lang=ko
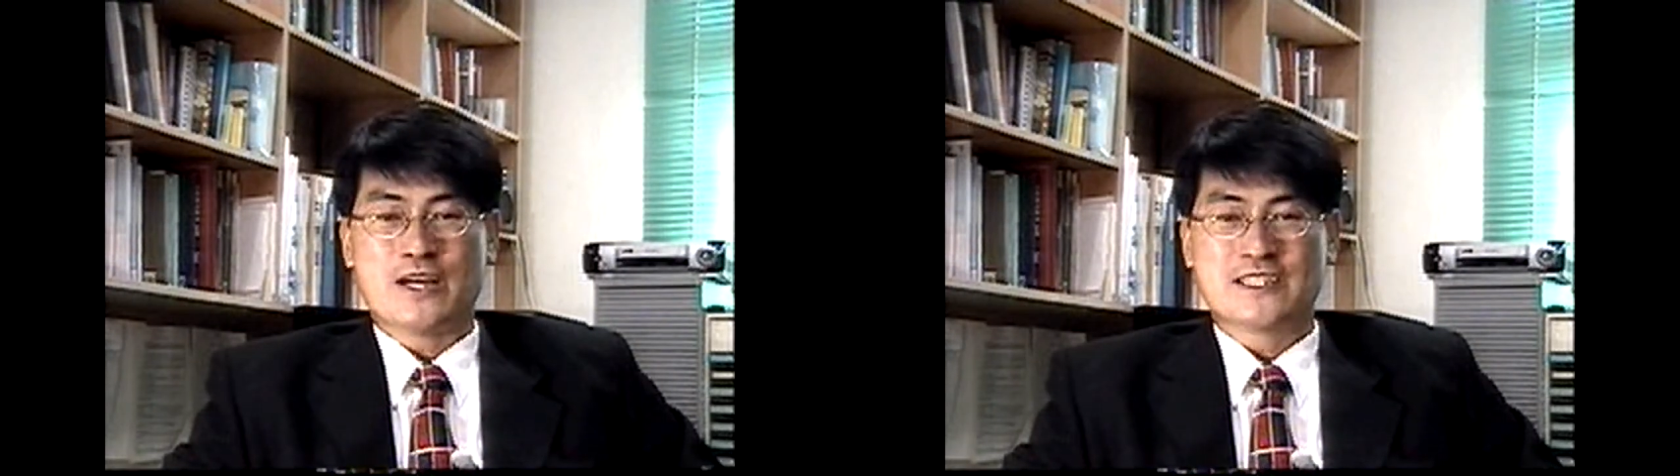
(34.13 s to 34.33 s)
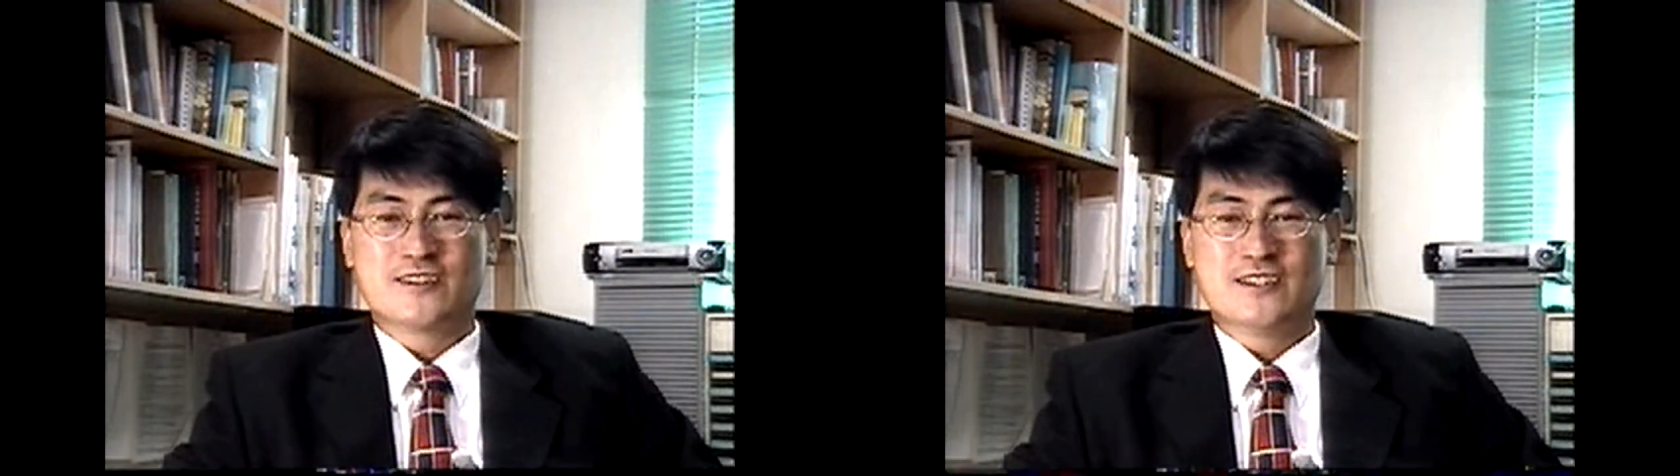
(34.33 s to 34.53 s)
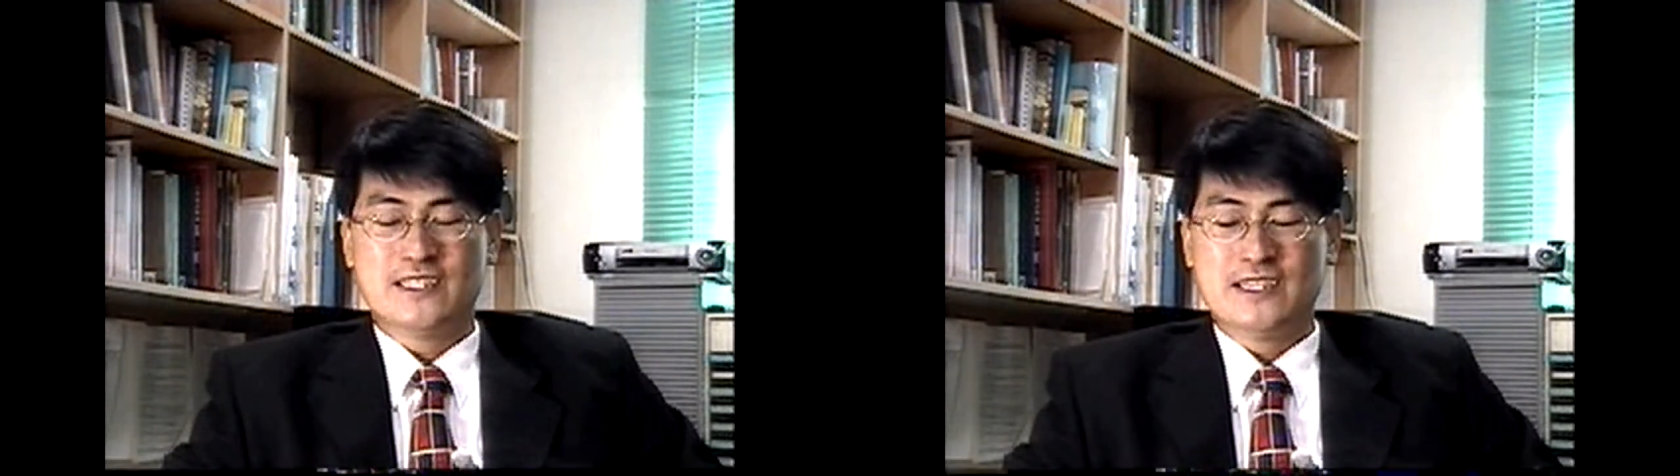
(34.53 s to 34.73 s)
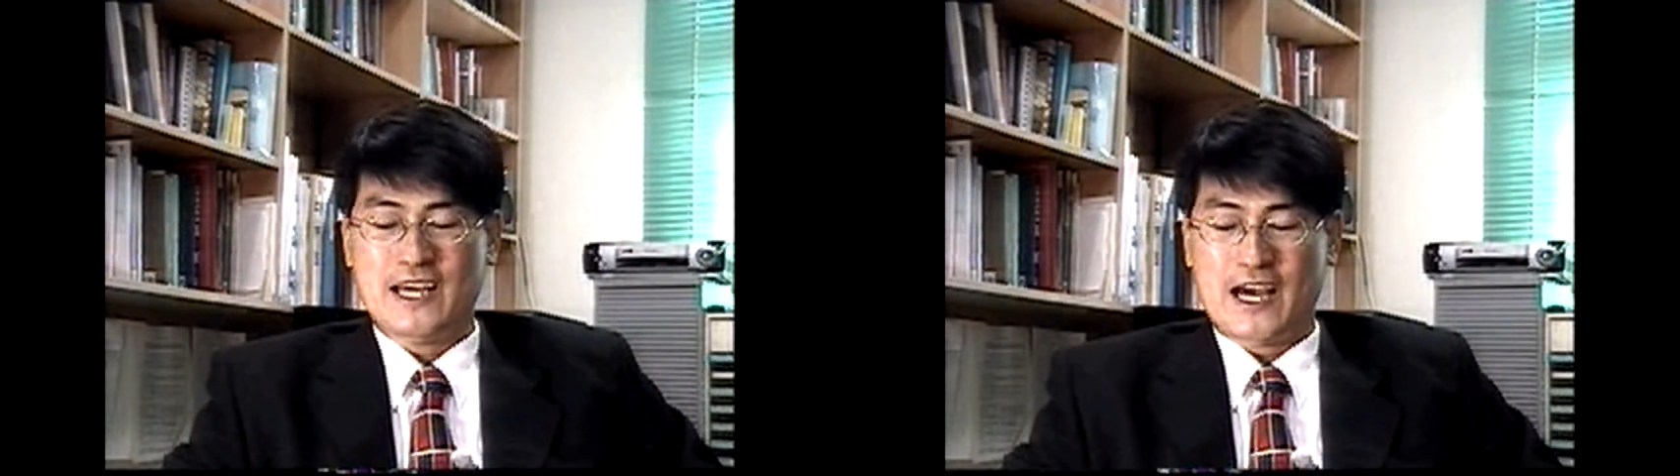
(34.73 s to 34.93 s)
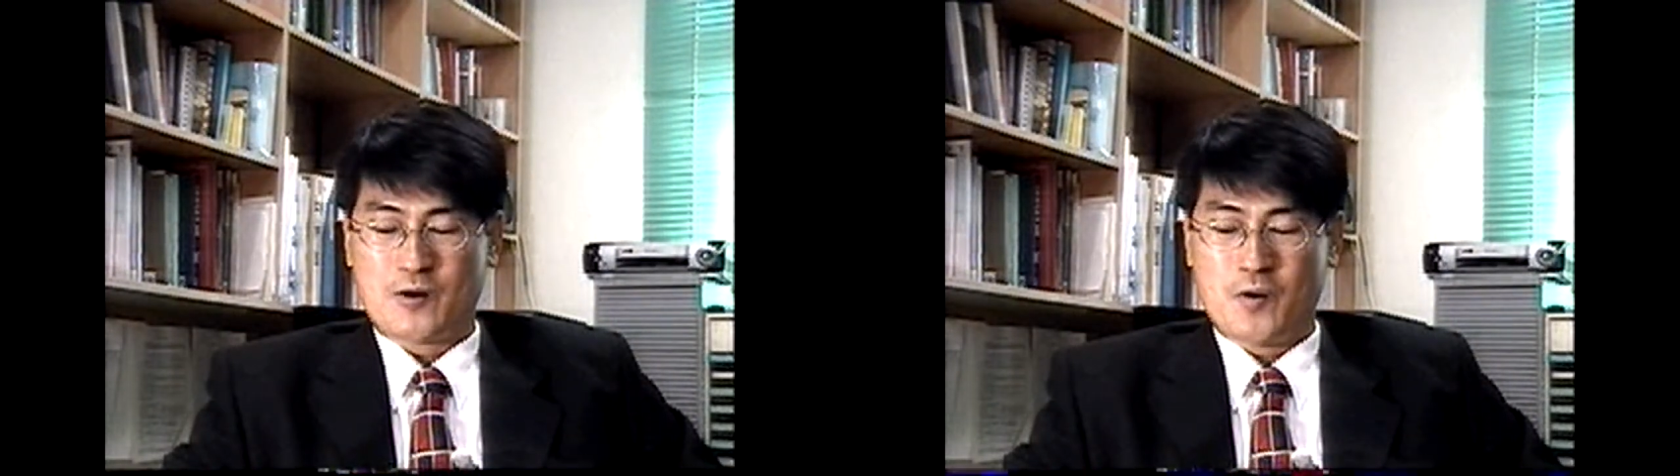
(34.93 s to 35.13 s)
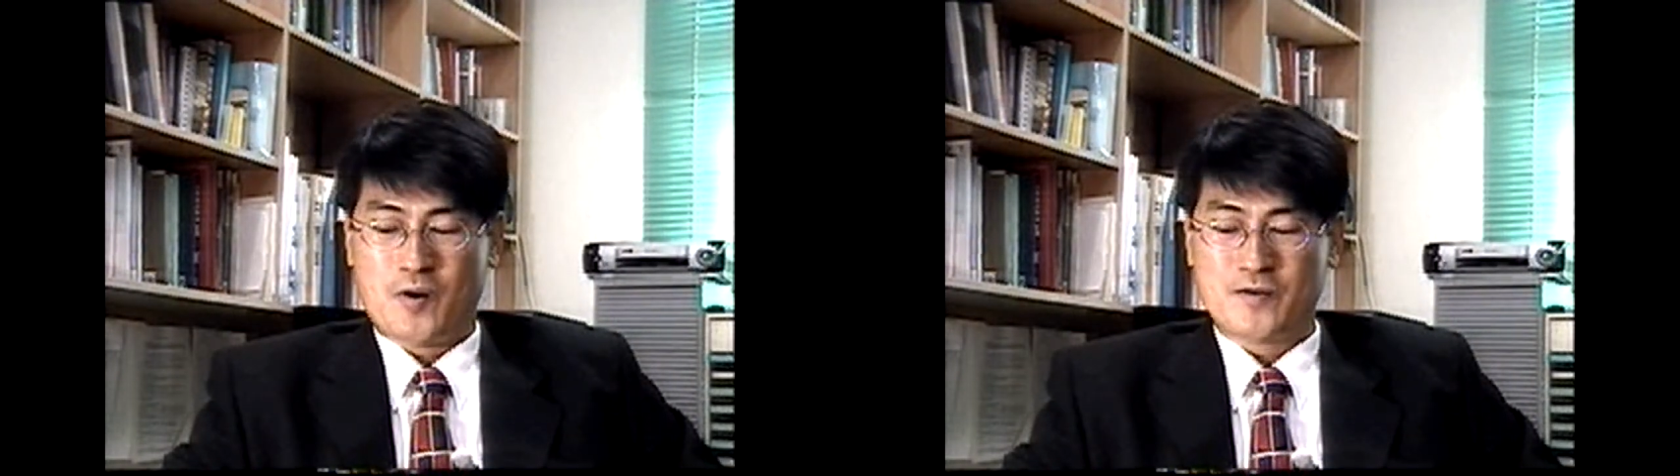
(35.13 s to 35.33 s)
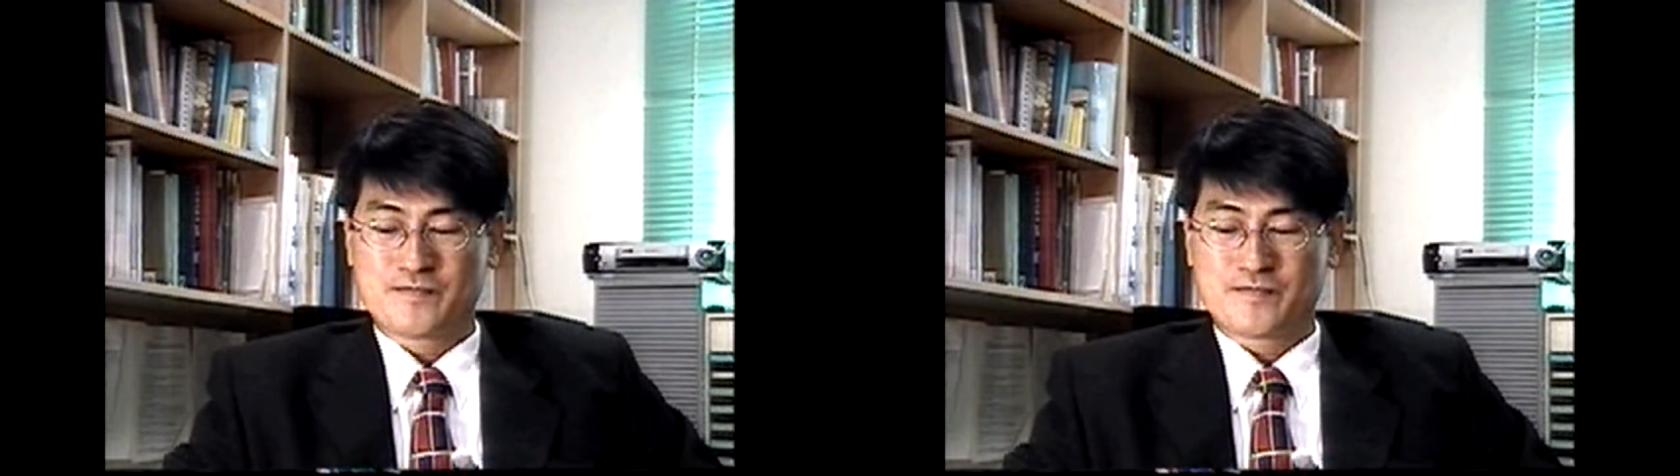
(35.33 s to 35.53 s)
과정을 이해하고